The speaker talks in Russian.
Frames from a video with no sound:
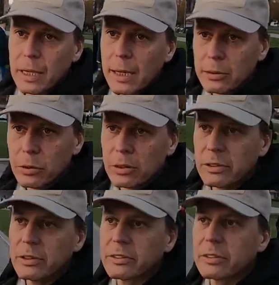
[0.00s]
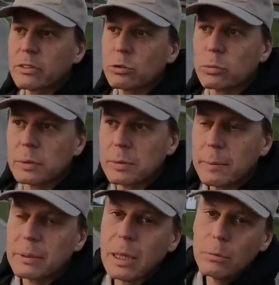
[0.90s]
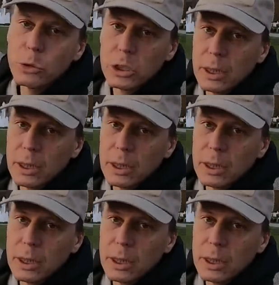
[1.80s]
Как оно оказалось доступным? Да потому